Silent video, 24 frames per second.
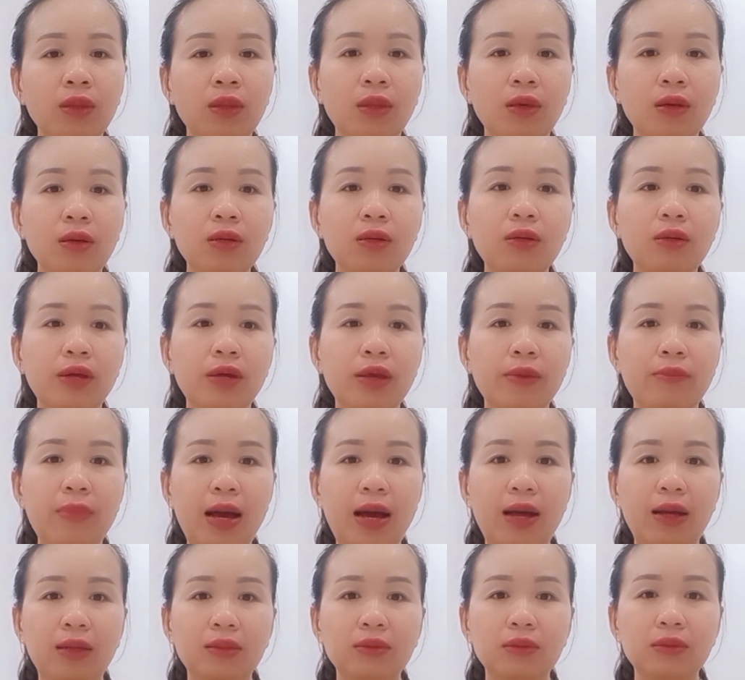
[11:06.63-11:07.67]
những người
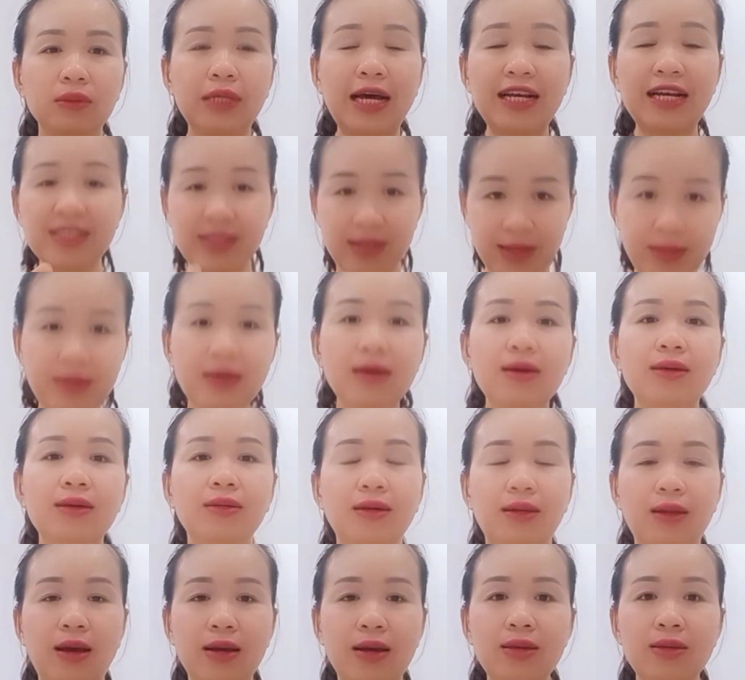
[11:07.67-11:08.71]
mà ca sĩ á
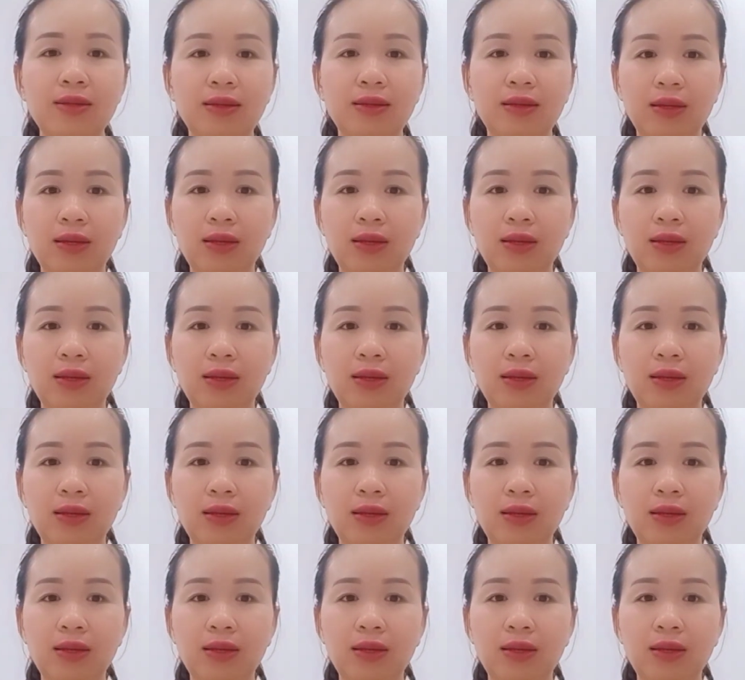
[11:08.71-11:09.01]
đấy